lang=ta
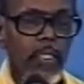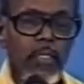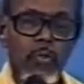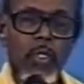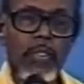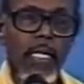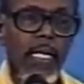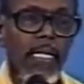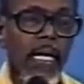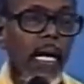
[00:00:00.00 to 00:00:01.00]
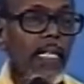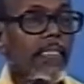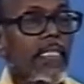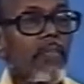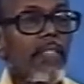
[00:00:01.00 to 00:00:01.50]
என்று சொல்லுவதா அல்லது
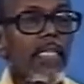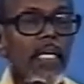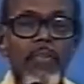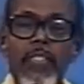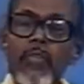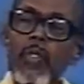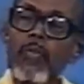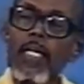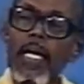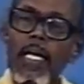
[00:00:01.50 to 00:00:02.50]
ஜீவ தயவு என்று சொல்லுவதா